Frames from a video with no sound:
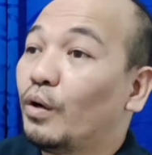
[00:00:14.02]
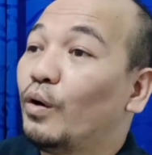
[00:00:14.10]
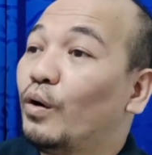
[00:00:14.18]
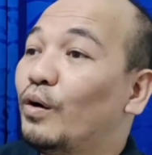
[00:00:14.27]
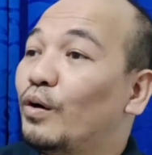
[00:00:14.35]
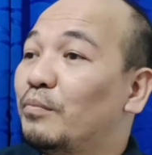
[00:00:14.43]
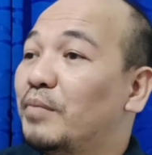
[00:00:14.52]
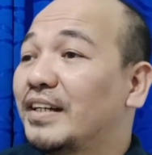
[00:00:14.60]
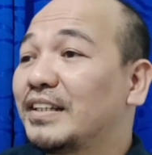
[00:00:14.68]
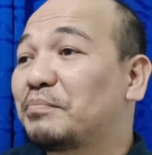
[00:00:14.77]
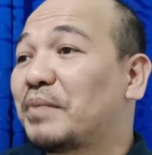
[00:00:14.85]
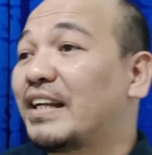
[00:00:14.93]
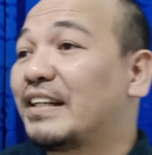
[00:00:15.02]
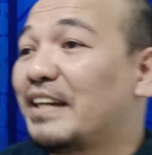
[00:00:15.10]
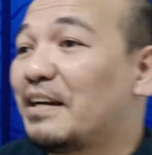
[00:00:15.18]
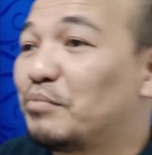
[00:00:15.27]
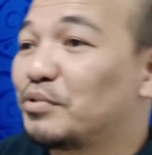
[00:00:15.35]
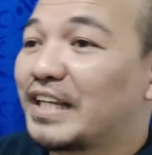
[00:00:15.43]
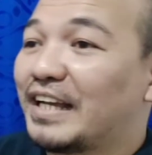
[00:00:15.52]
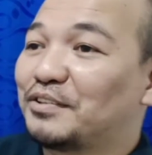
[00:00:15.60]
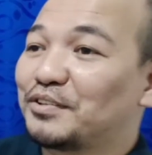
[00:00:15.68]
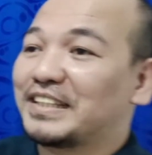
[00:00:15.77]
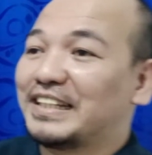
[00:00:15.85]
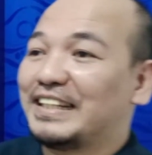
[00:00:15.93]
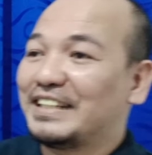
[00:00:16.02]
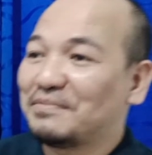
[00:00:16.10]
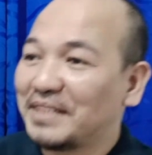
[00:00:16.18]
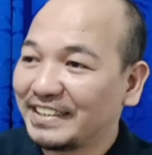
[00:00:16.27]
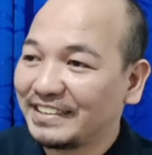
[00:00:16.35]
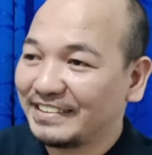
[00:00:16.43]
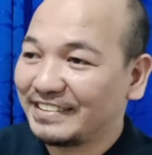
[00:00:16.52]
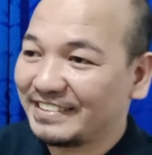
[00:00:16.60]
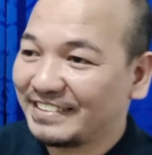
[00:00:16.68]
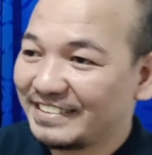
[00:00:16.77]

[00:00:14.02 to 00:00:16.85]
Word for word: Oh, bakit parang nakabusangot ka na naman?